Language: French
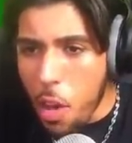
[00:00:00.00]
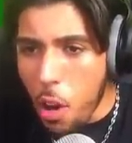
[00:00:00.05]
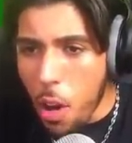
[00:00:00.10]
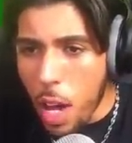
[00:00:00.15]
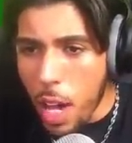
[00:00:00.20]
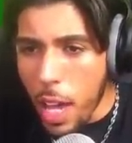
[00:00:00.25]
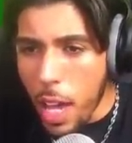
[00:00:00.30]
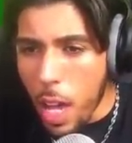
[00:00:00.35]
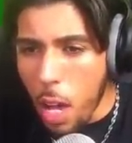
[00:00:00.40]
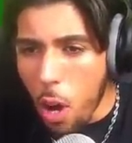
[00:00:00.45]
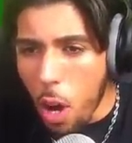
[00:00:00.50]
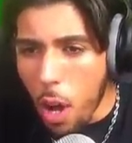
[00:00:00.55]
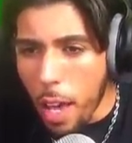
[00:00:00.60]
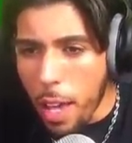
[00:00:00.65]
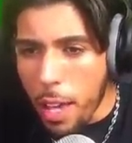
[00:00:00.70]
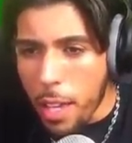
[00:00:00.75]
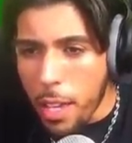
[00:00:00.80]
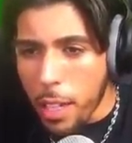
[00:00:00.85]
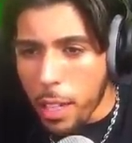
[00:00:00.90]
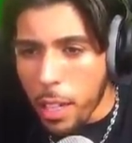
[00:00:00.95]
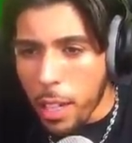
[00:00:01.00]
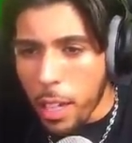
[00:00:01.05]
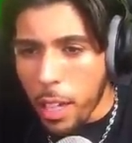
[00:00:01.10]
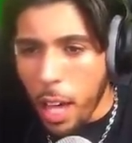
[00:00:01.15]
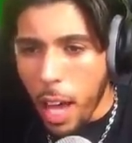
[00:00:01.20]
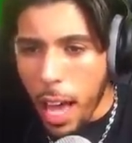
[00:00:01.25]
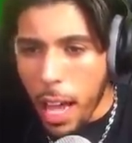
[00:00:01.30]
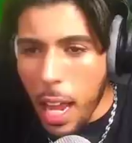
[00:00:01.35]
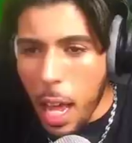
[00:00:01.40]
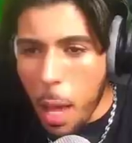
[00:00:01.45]
oh, eh, oh,
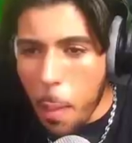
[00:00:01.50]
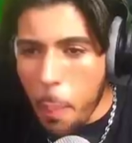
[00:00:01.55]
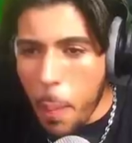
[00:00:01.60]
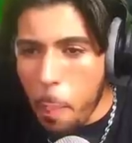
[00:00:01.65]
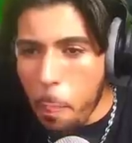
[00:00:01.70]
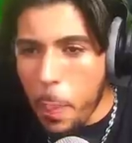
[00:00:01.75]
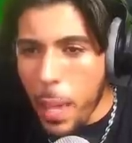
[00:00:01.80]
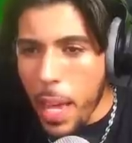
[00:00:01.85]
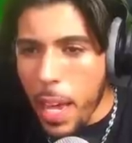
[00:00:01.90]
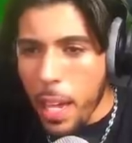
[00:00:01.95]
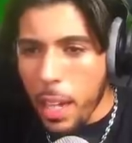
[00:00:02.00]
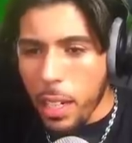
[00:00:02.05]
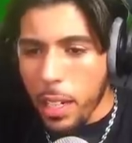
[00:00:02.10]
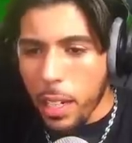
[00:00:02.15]
Allez, oh, pépé